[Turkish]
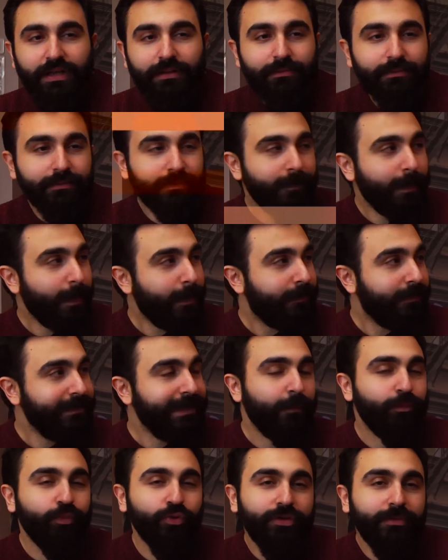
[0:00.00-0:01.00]
İsteyerek mi olunur
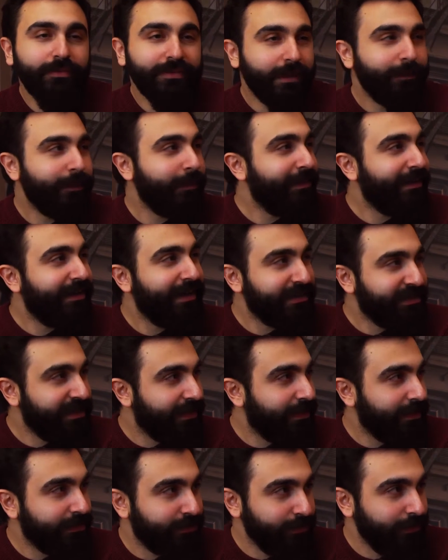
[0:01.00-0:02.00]
ya bunun ya da? tabii bir
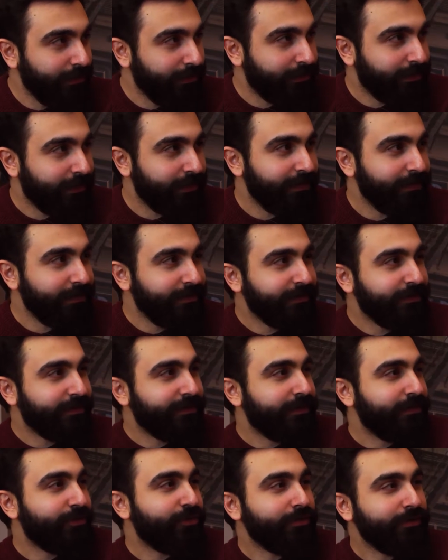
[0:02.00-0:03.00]
reçetesi yok. Hani
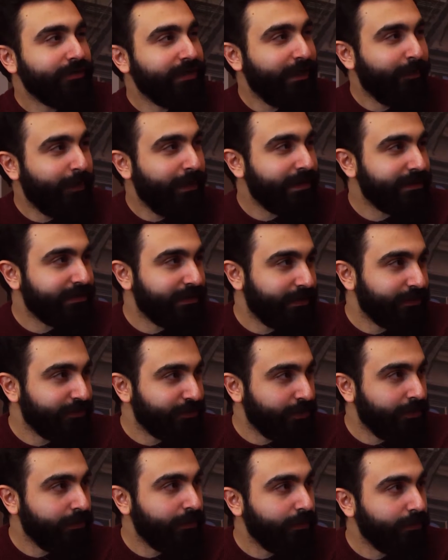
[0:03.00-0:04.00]
işte şunu yaparsan
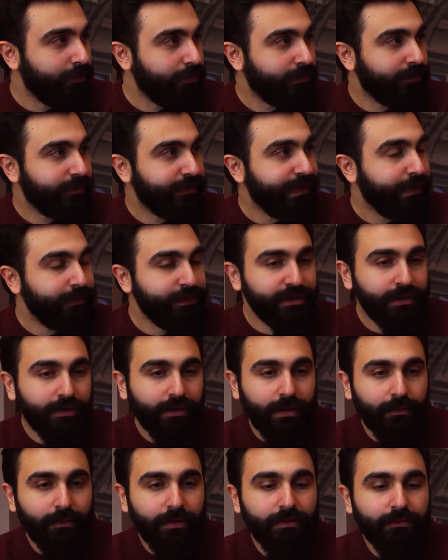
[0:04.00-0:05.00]
şöyle olur diye bir şey
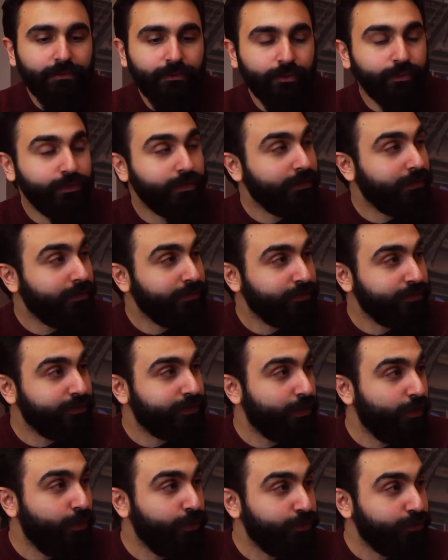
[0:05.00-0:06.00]
yok ama mümkün
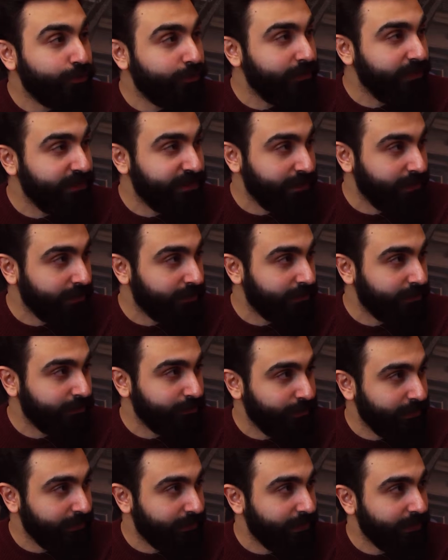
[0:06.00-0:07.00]
olduğunca özgün içerik
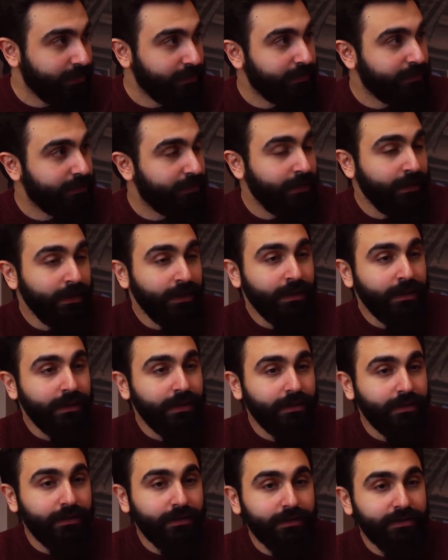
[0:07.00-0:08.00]
üreterek
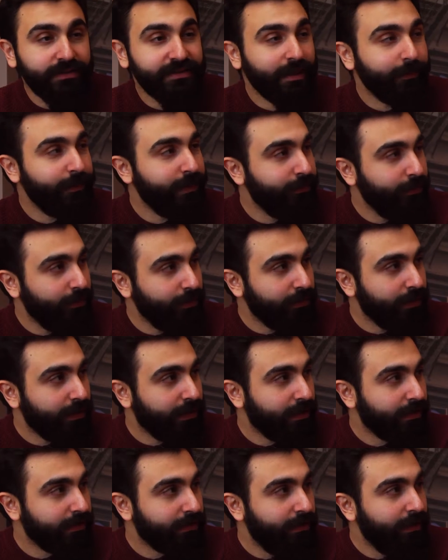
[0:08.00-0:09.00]
e, samimi
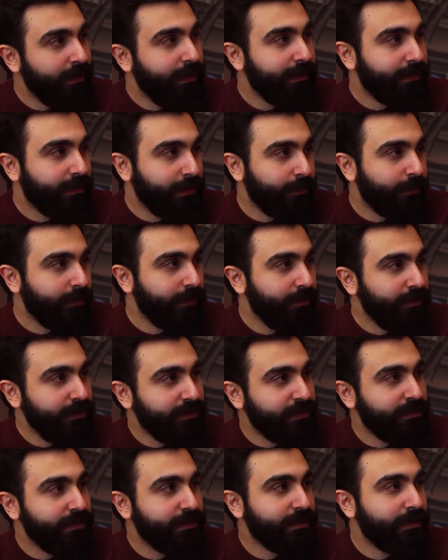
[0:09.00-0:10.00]
olarak e tabii
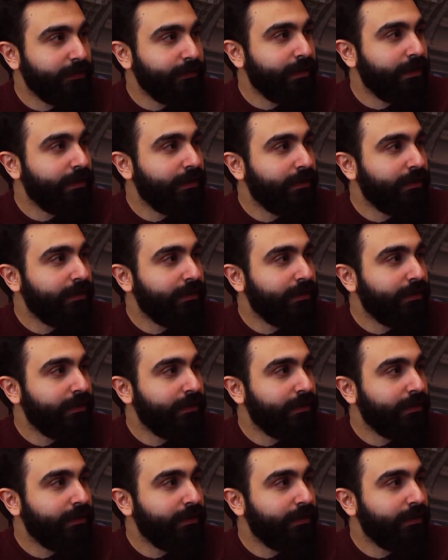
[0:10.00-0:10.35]
işin içine bir de